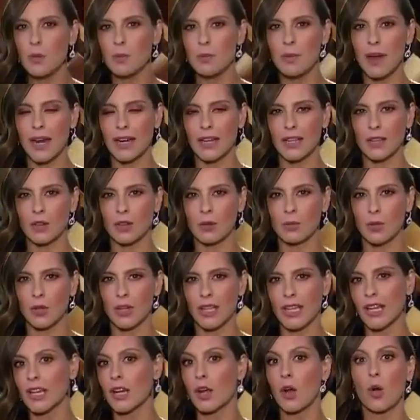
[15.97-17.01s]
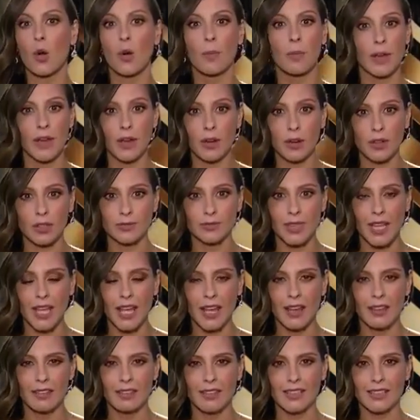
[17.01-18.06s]
como pánico de morir o peor,
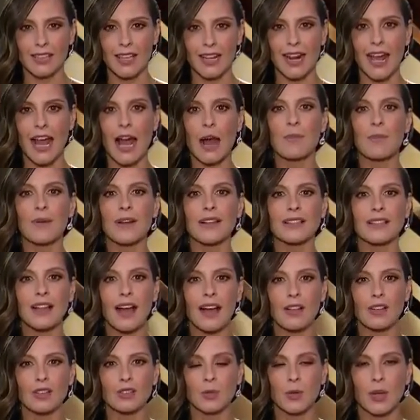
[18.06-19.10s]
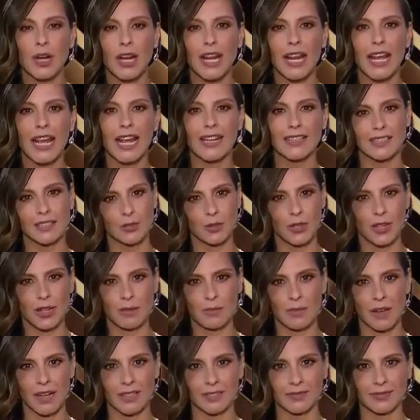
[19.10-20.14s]
de ser apresados por el ejército
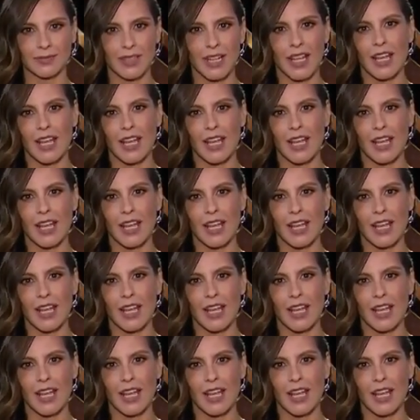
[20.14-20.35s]
alemán